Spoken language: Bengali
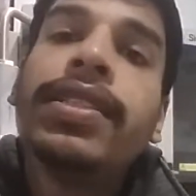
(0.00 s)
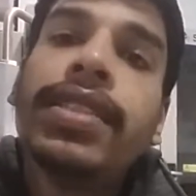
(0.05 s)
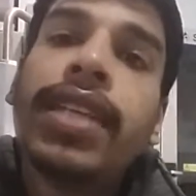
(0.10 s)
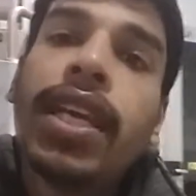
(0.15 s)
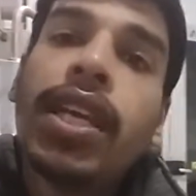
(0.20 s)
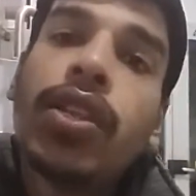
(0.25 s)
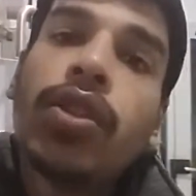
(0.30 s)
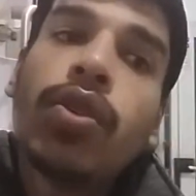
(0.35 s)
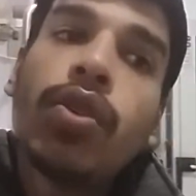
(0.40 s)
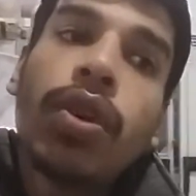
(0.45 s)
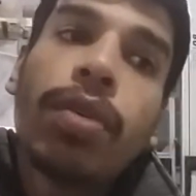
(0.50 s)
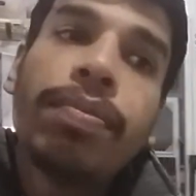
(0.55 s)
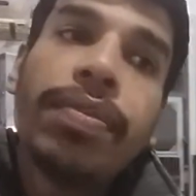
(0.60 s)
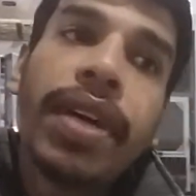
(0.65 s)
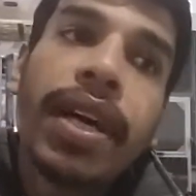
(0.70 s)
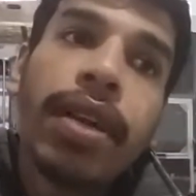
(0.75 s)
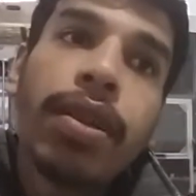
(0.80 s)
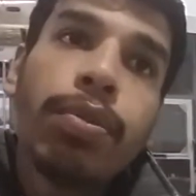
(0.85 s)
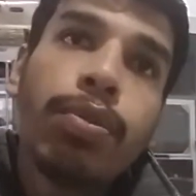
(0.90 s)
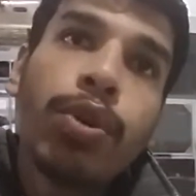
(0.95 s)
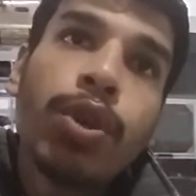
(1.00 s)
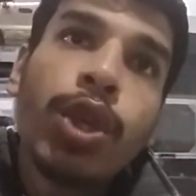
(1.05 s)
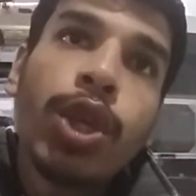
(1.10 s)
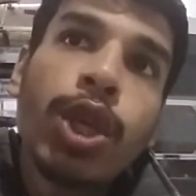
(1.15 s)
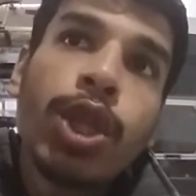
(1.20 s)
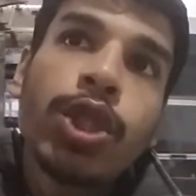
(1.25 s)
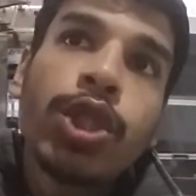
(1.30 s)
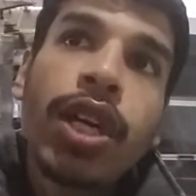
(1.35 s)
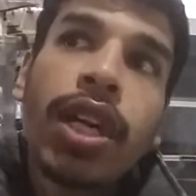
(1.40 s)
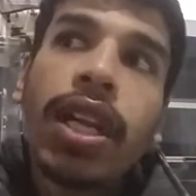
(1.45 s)
যেহেতু আপনার
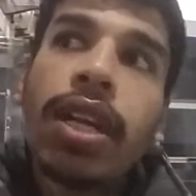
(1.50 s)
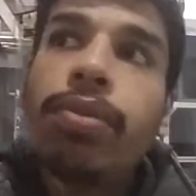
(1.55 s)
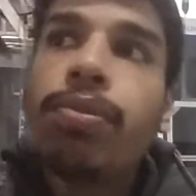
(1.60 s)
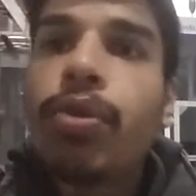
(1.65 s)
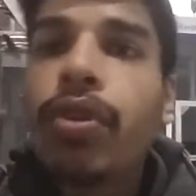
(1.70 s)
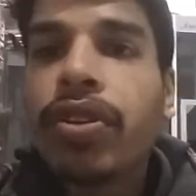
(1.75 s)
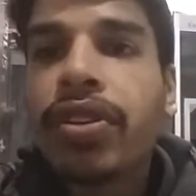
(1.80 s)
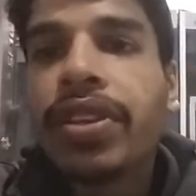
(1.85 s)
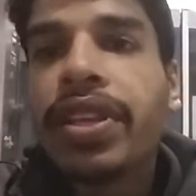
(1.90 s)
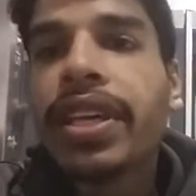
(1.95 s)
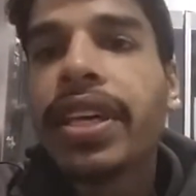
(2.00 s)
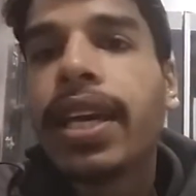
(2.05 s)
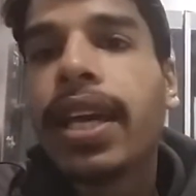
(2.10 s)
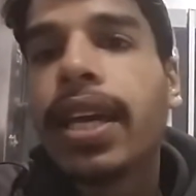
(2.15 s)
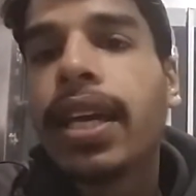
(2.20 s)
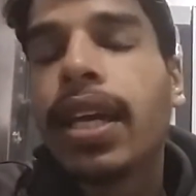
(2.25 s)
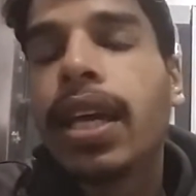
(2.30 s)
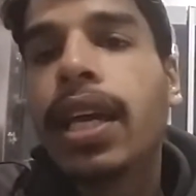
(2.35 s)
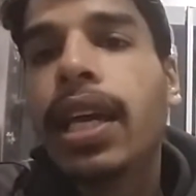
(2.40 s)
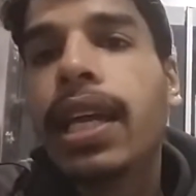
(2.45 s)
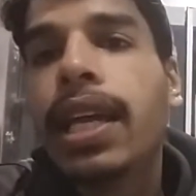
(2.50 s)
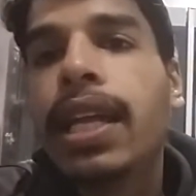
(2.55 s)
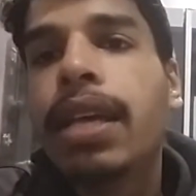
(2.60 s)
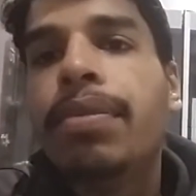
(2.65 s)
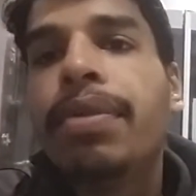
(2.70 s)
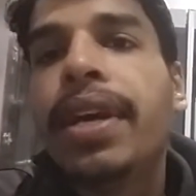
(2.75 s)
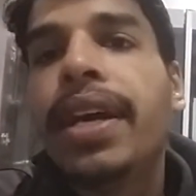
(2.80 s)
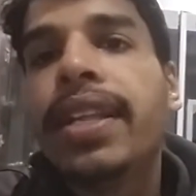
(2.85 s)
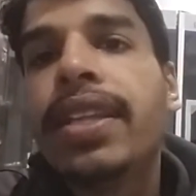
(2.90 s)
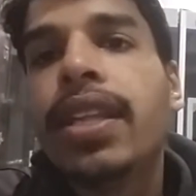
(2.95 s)
পনেরো সালের পর থেকে এই
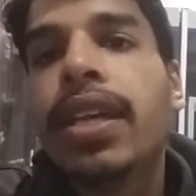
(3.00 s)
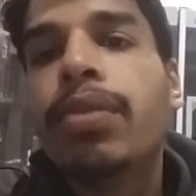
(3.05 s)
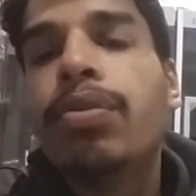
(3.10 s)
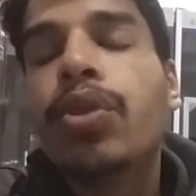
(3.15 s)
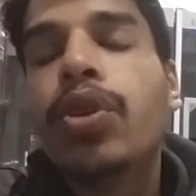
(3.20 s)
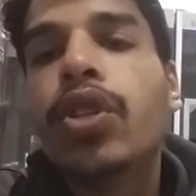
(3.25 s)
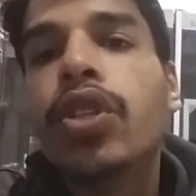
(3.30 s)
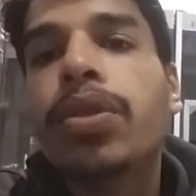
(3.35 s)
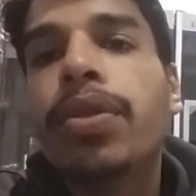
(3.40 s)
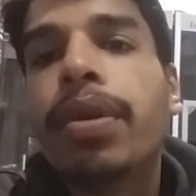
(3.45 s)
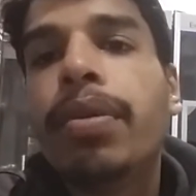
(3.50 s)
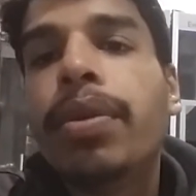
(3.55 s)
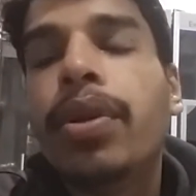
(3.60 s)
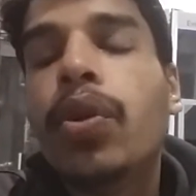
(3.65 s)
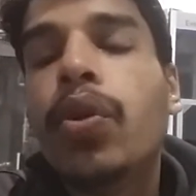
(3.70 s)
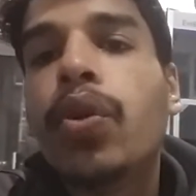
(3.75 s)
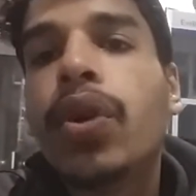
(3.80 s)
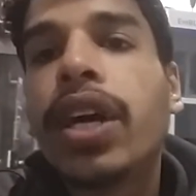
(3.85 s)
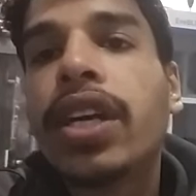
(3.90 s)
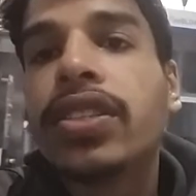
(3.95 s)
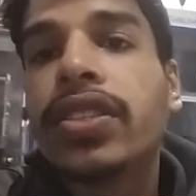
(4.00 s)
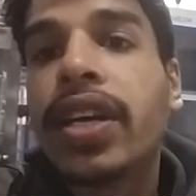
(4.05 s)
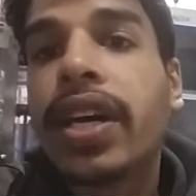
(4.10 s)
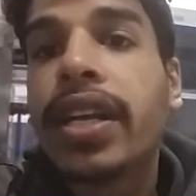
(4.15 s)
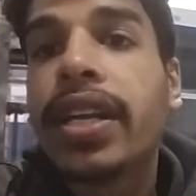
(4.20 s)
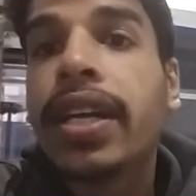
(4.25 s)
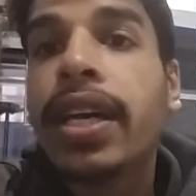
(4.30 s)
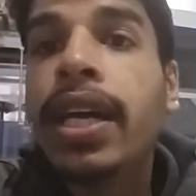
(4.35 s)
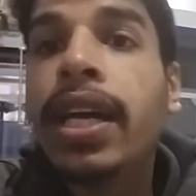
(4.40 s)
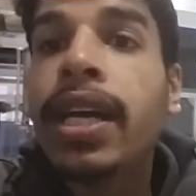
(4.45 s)
লিবিয়াতে বৈধভাবে লোক
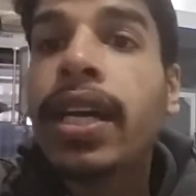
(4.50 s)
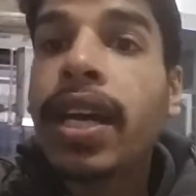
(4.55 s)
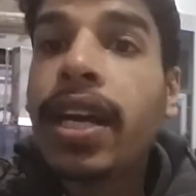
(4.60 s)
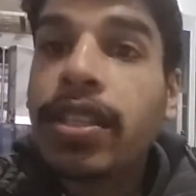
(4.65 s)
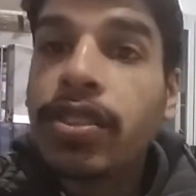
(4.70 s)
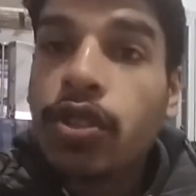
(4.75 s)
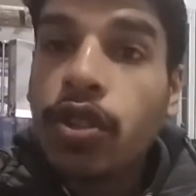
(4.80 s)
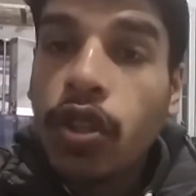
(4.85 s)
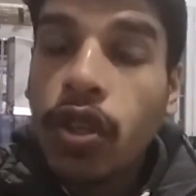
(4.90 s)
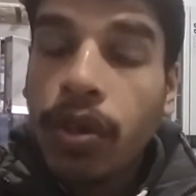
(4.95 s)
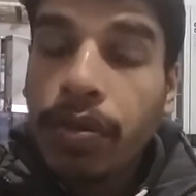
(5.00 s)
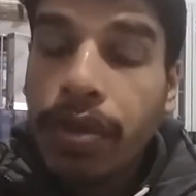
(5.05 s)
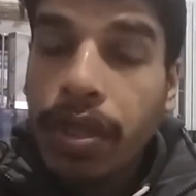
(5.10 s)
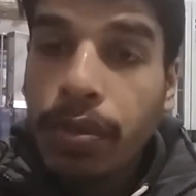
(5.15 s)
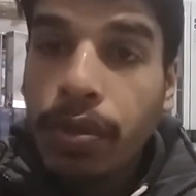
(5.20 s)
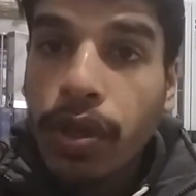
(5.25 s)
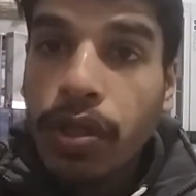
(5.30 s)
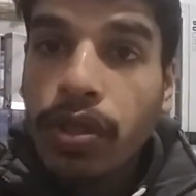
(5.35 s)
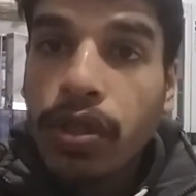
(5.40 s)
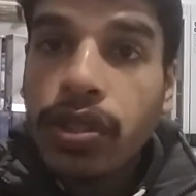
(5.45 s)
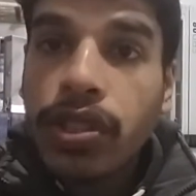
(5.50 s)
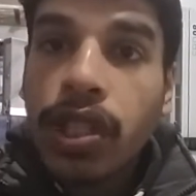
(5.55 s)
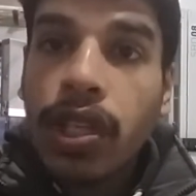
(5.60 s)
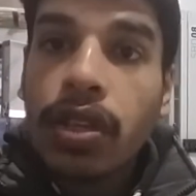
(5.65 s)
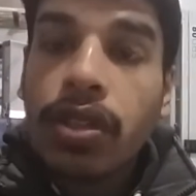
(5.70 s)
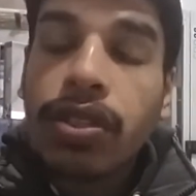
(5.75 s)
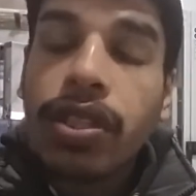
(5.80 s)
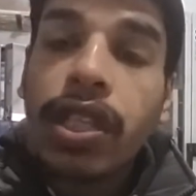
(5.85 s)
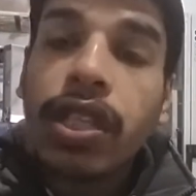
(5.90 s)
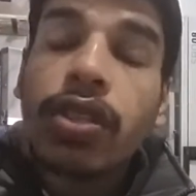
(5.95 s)
আসার কার্যক্রমটি বন্ধ ছিল
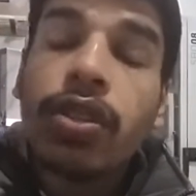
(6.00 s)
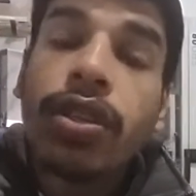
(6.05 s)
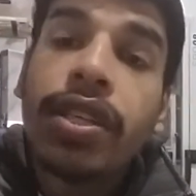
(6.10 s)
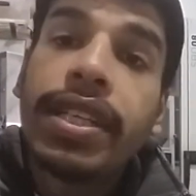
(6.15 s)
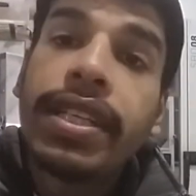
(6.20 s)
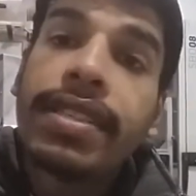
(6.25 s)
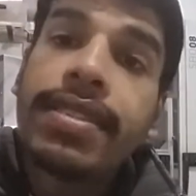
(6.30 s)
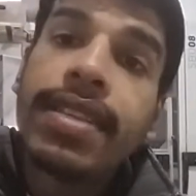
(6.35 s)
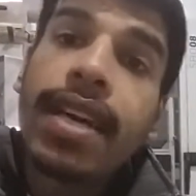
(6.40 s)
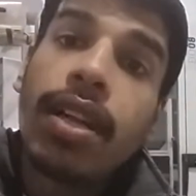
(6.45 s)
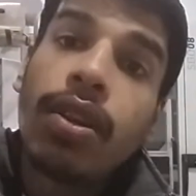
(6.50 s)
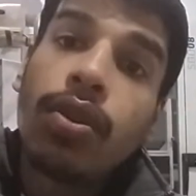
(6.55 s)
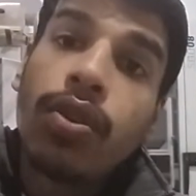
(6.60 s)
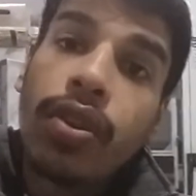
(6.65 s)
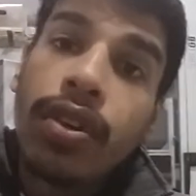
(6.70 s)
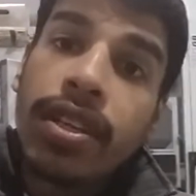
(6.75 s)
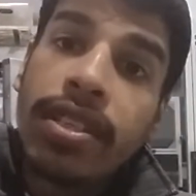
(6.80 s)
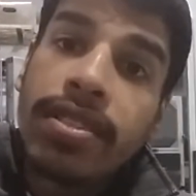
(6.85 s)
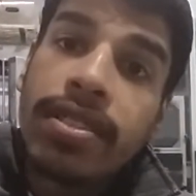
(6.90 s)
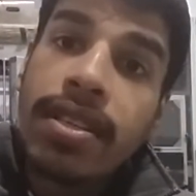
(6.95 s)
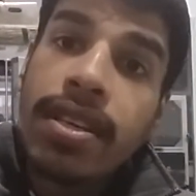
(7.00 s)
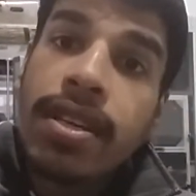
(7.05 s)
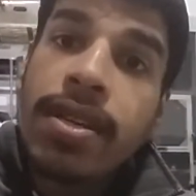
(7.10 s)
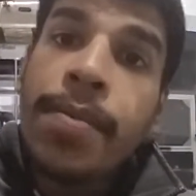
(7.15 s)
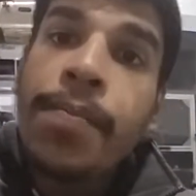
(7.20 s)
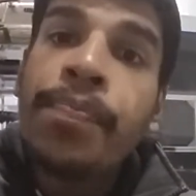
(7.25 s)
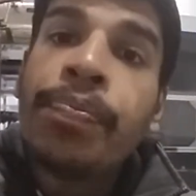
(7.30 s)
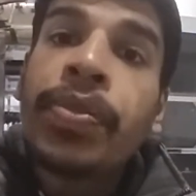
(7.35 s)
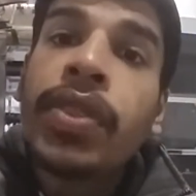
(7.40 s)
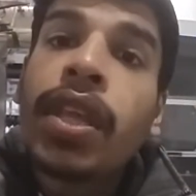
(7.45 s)
যেহেতু এটি চালু হয়েছে
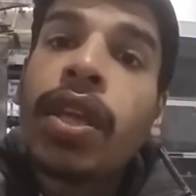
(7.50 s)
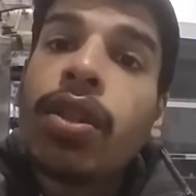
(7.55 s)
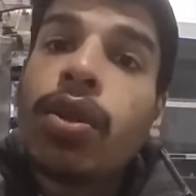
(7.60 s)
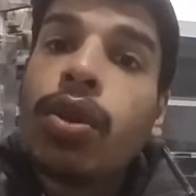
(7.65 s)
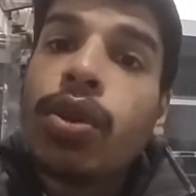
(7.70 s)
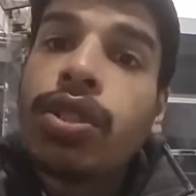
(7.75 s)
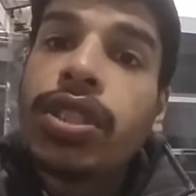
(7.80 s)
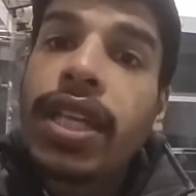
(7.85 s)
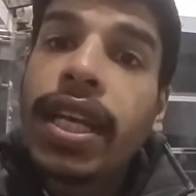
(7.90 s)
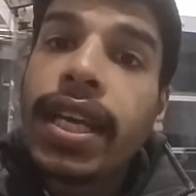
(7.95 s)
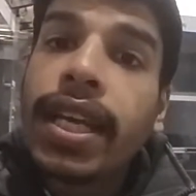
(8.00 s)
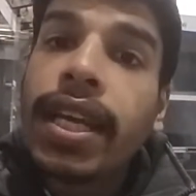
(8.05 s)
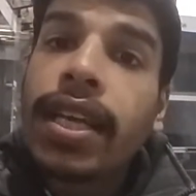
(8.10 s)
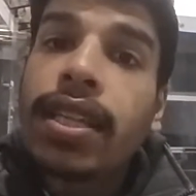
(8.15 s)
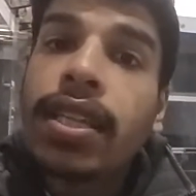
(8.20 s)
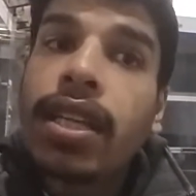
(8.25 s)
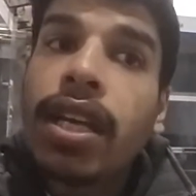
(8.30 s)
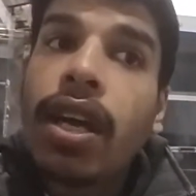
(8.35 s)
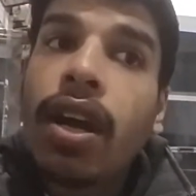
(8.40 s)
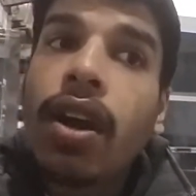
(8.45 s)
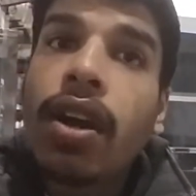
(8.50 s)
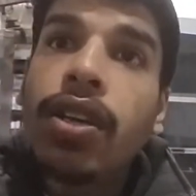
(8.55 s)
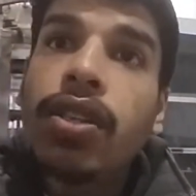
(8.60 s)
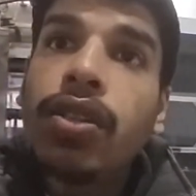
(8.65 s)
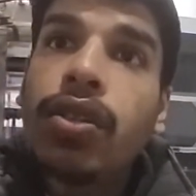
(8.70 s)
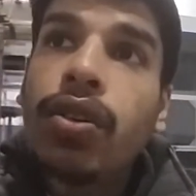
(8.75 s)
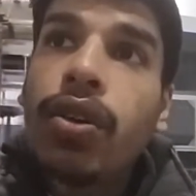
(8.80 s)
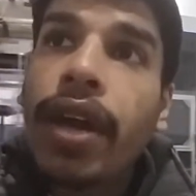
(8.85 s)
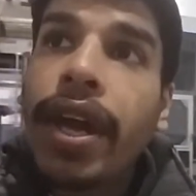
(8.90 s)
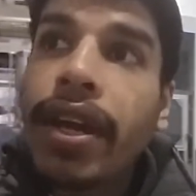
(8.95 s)
তো সেই ক্ষেত্রে
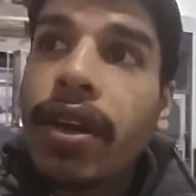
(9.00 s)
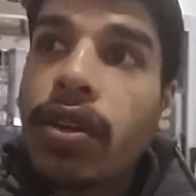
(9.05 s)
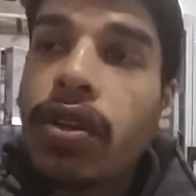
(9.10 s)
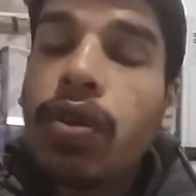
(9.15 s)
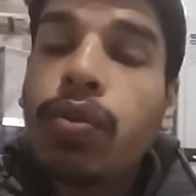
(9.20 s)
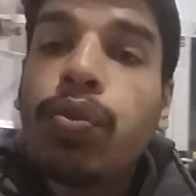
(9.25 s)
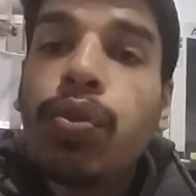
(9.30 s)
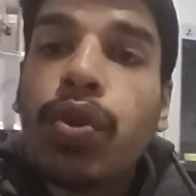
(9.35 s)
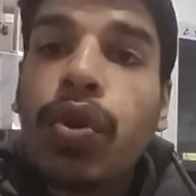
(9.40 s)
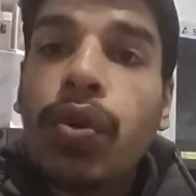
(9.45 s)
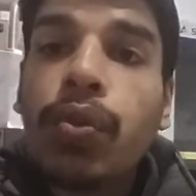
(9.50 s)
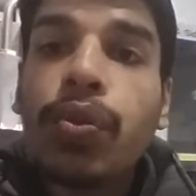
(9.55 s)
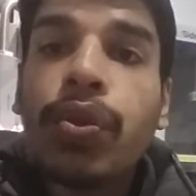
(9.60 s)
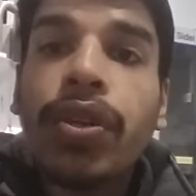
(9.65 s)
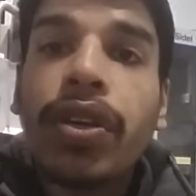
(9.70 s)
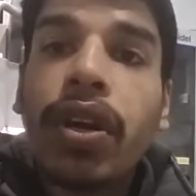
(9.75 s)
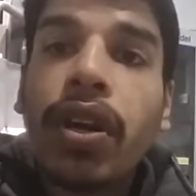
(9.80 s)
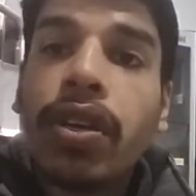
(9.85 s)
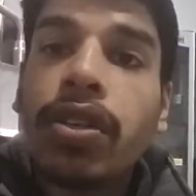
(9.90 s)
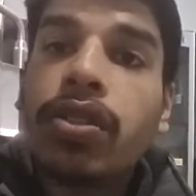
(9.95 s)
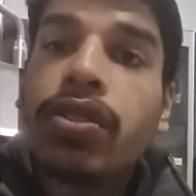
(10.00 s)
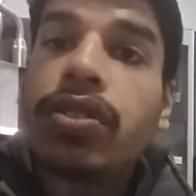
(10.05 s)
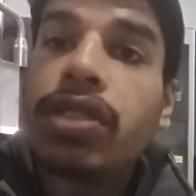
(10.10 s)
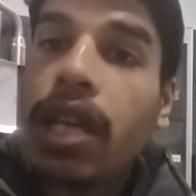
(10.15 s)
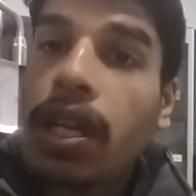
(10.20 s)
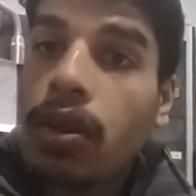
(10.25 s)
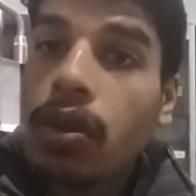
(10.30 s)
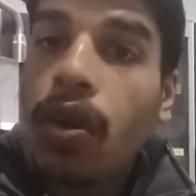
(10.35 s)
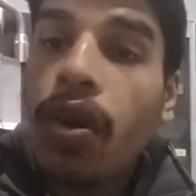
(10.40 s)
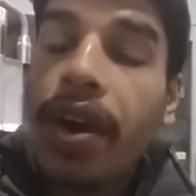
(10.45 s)
হয়তো এখনও পুরোপুরি হয়তো
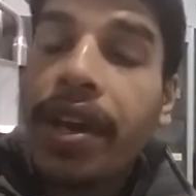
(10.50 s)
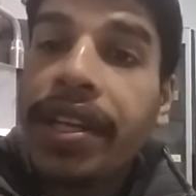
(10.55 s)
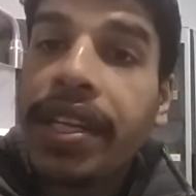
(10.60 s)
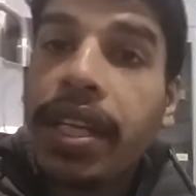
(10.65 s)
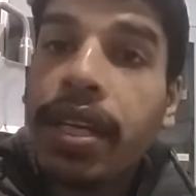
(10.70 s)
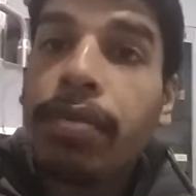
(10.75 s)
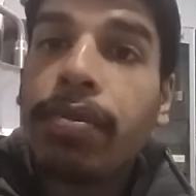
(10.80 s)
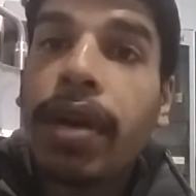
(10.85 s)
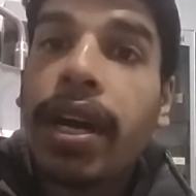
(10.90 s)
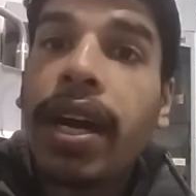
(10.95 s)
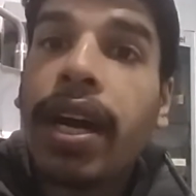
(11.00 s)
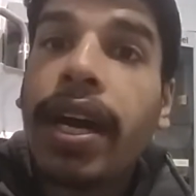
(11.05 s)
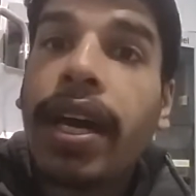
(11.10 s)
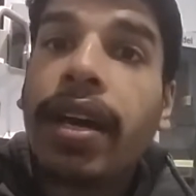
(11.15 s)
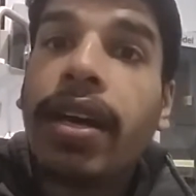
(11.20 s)
চালু হয়নি বা